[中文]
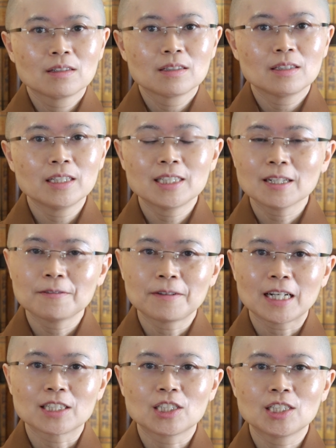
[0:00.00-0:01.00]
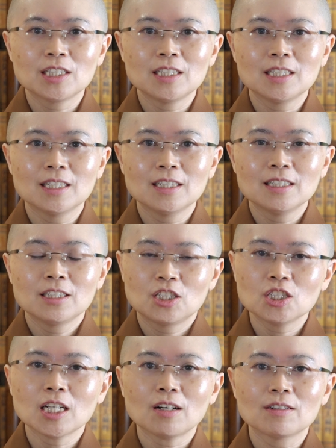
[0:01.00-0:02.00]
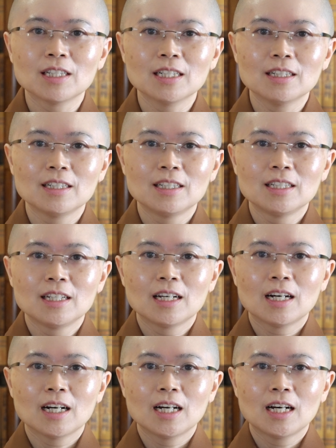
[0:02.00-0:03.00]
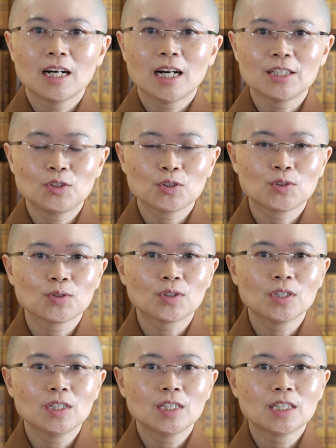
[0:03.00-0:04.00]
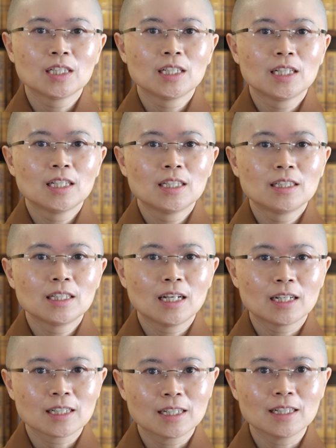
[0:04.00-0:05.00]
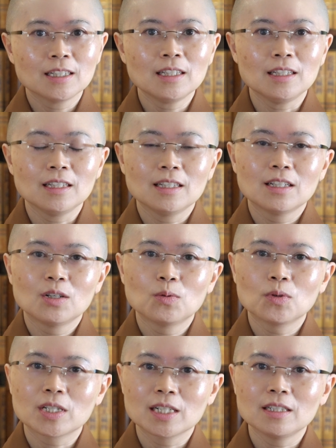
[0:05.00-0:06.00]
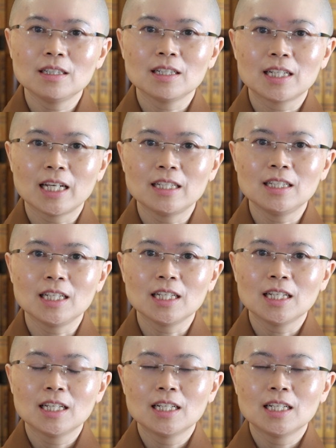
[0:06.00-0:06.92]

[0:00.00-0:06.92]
那这个法师呢知道了，他就说：“那可以，我可以给你